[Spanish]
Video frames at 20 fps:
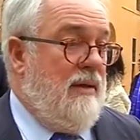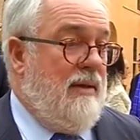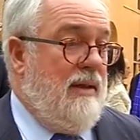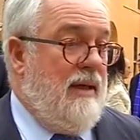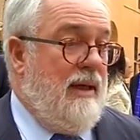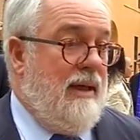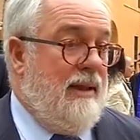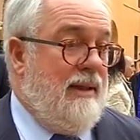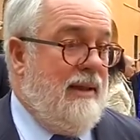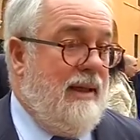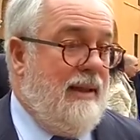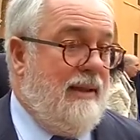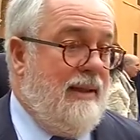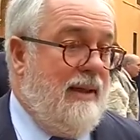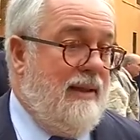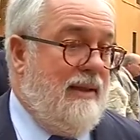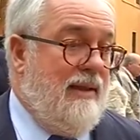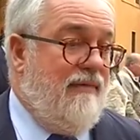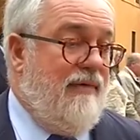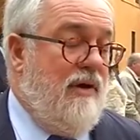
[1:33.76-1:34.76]

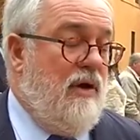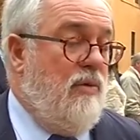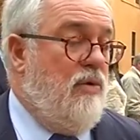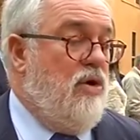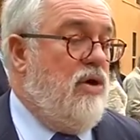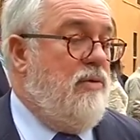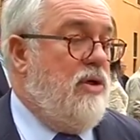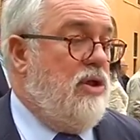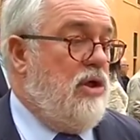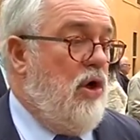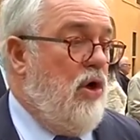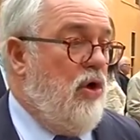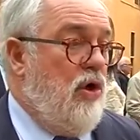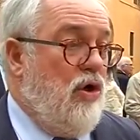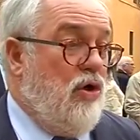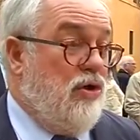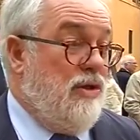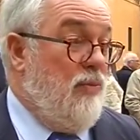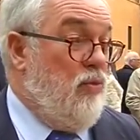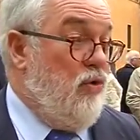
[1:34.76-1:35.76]
de fenómenos
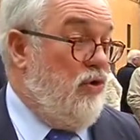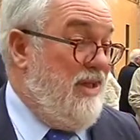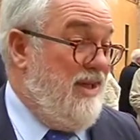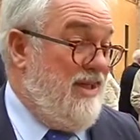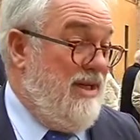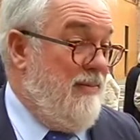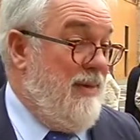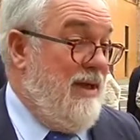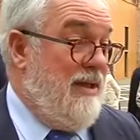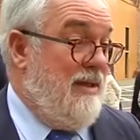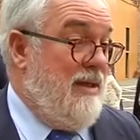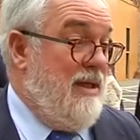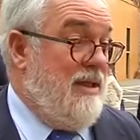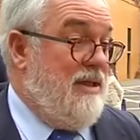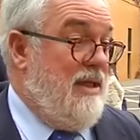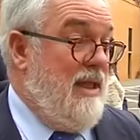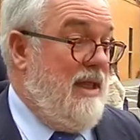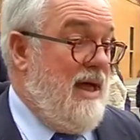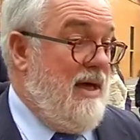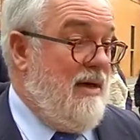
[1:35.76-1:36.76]
meteorológicos de muchísima
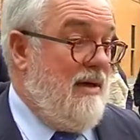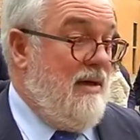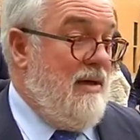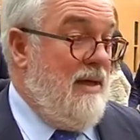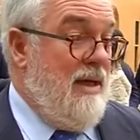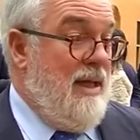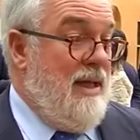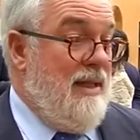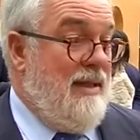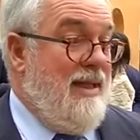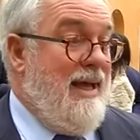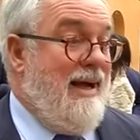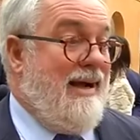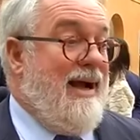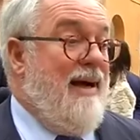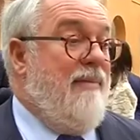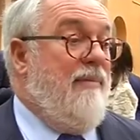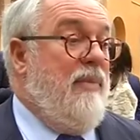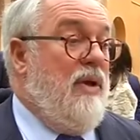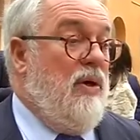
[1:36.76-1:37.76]
intensidad, de
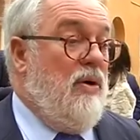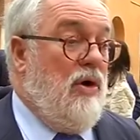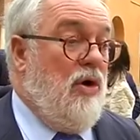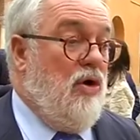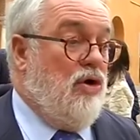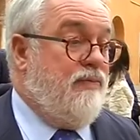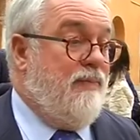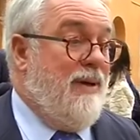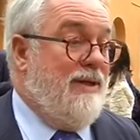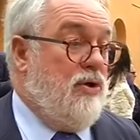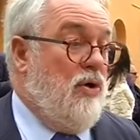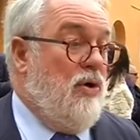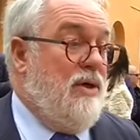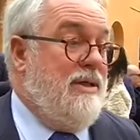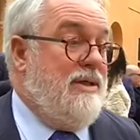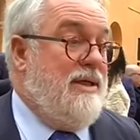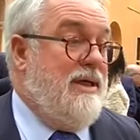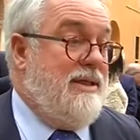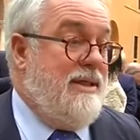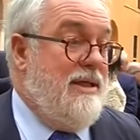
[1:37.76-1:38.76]
cambio en los
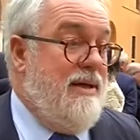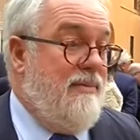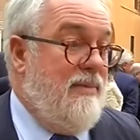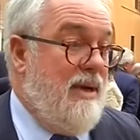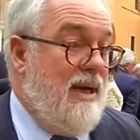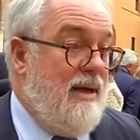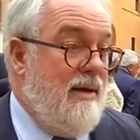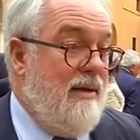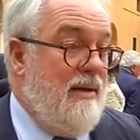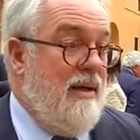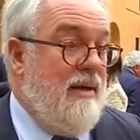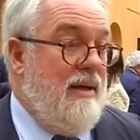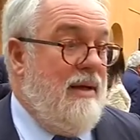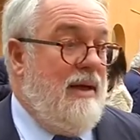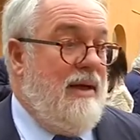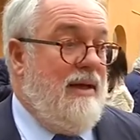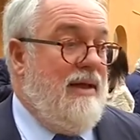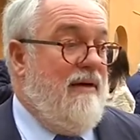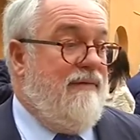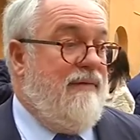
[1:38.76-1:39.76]
patrones de siembra
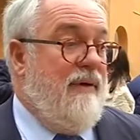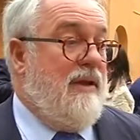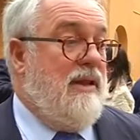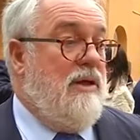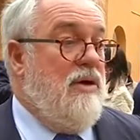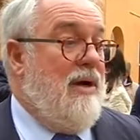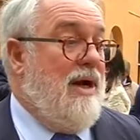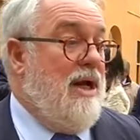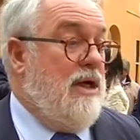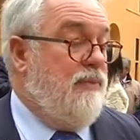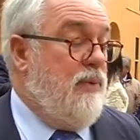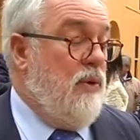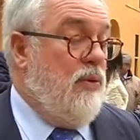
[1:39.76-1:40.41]
y de afección a las